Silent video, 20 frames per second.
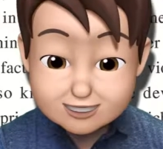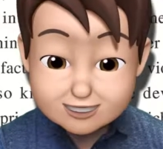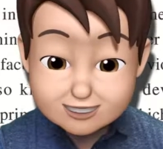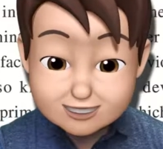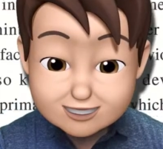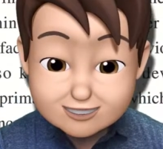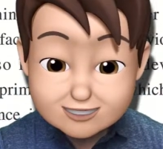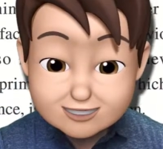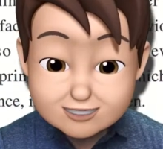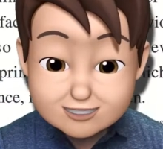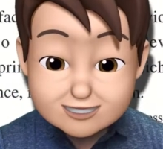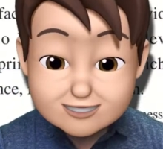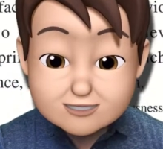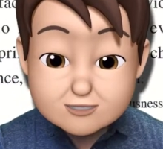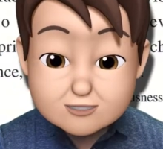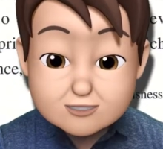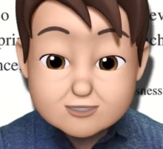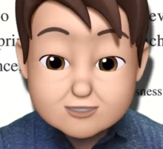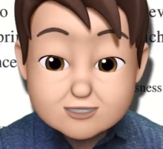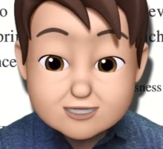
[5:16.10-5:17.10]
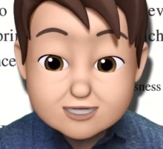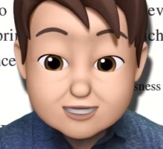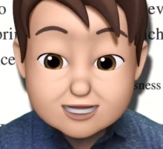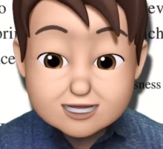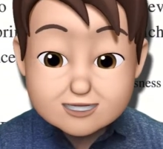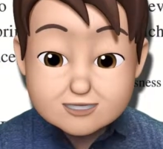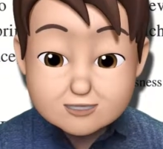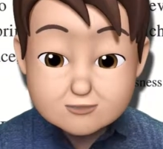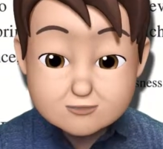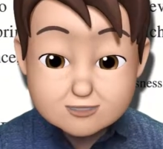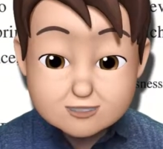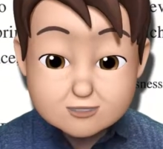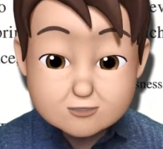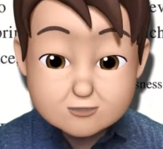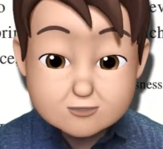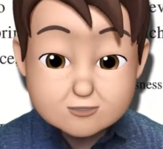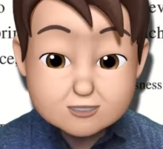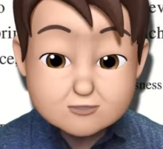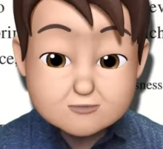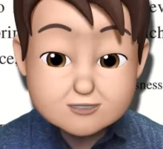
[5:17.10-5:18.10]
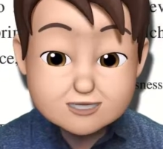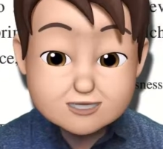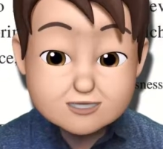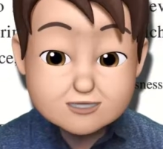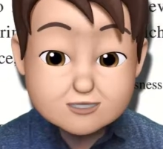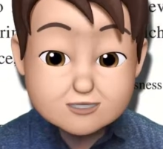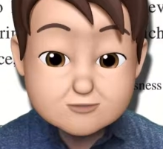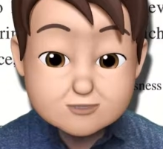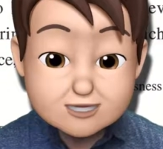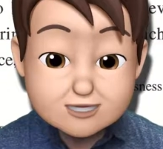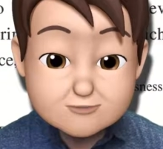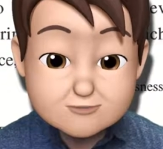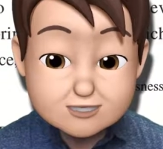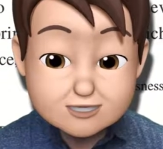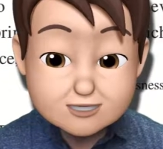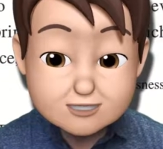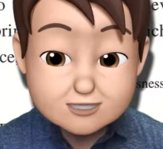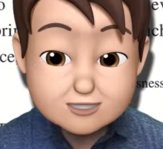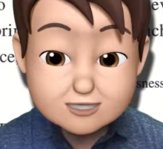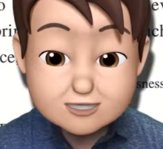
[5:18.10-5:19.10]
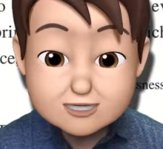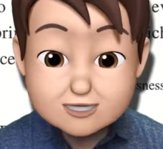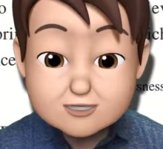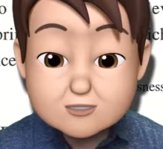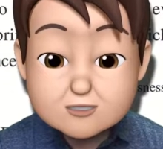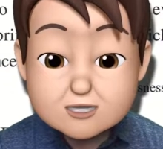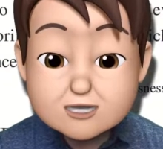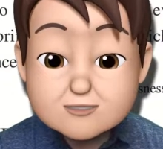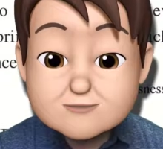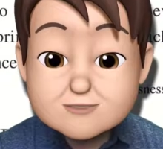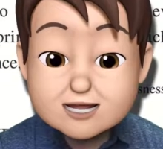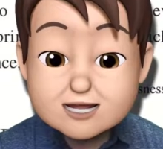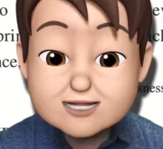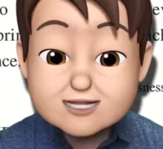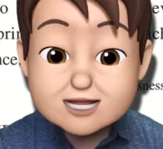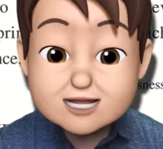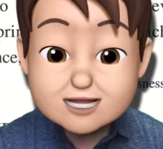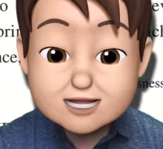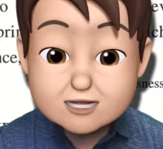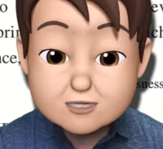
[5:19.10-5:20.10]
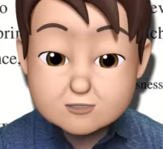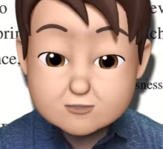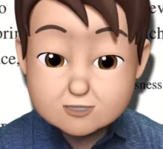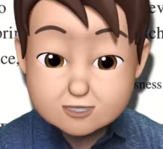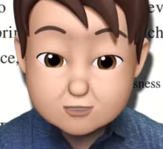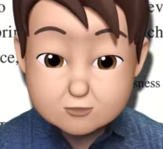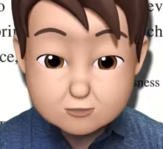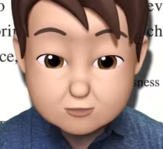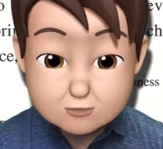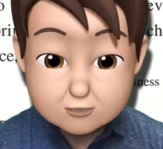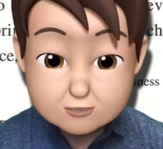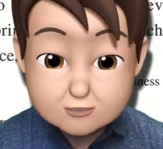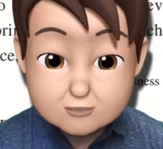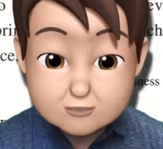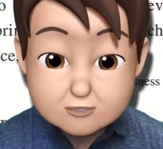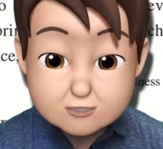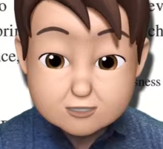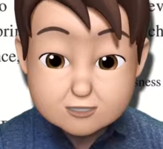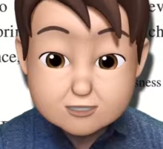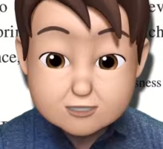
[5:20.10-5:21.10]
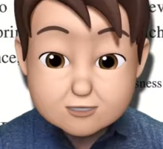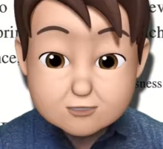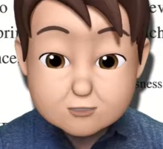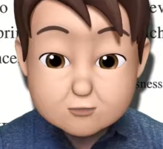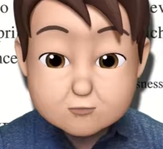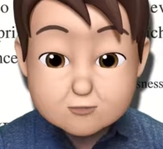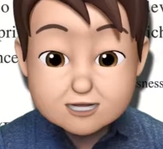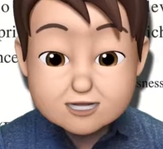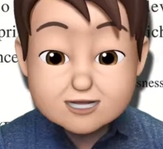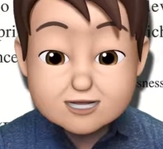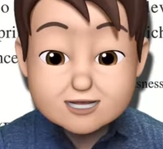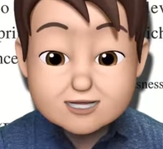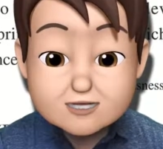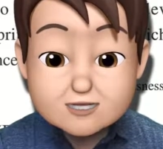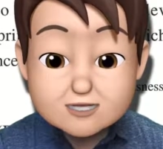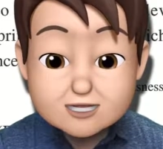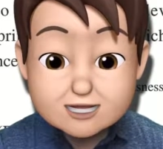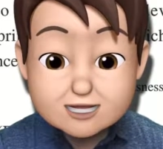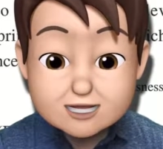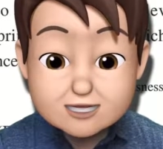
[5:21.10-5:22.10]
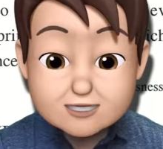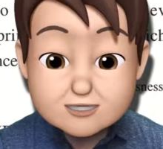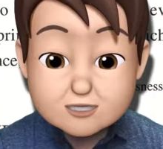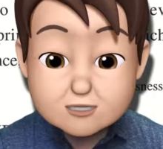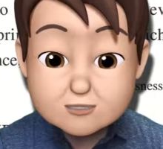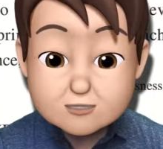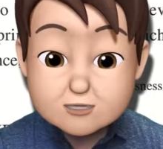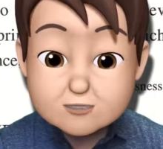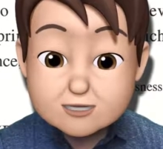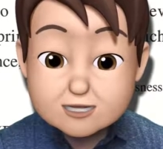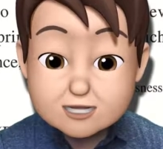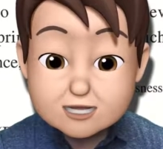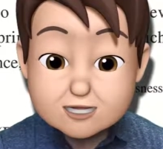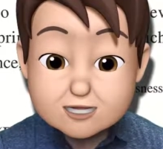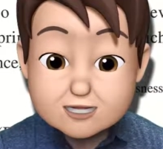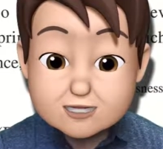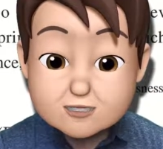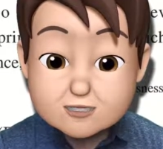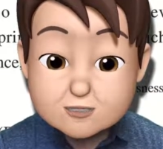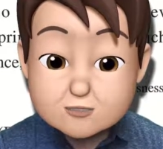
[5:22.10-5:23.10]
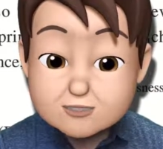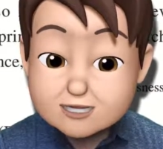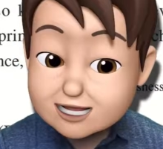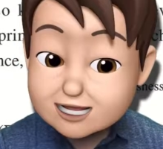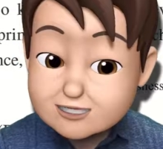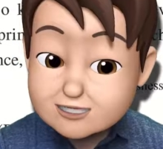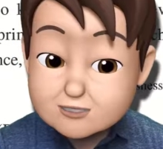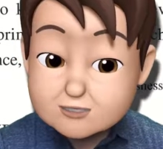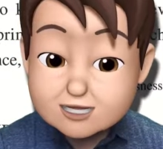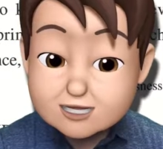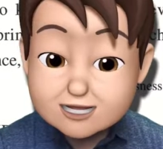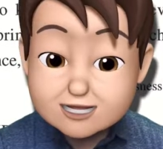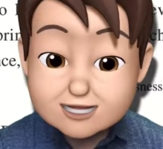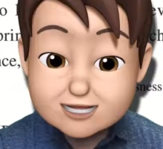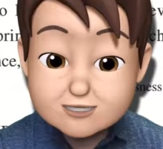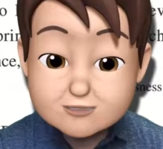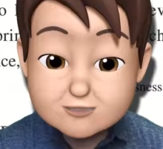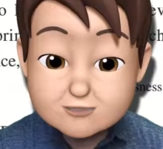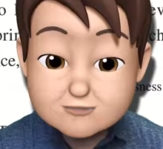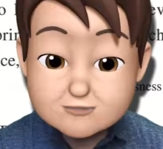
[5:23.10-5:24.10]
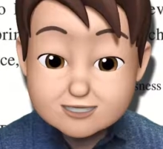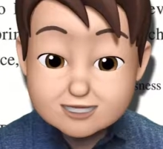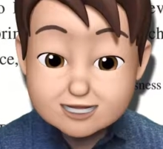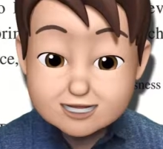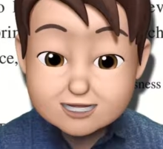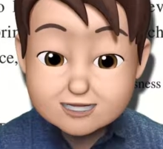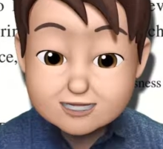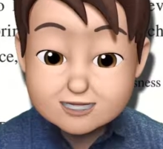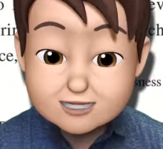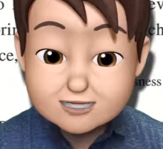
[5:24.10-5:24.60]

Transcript: 자, 그래서 as a result of this development, 이러한 발달의 결과로서 초기 인간들이 서서히 더 강력하게 되었습니다.